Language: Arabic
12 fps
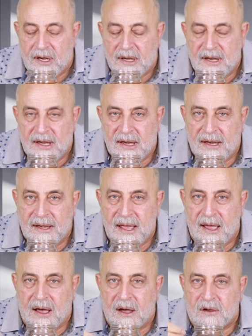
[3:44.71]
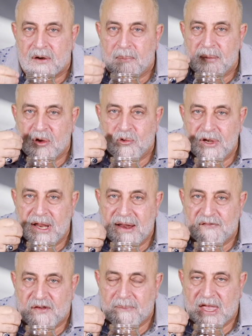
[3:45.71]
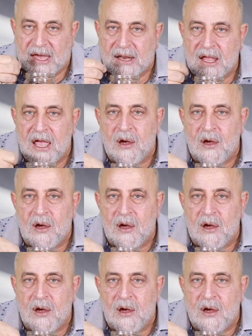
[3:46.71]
الاناء اقرب ما يكون الى فمي يعني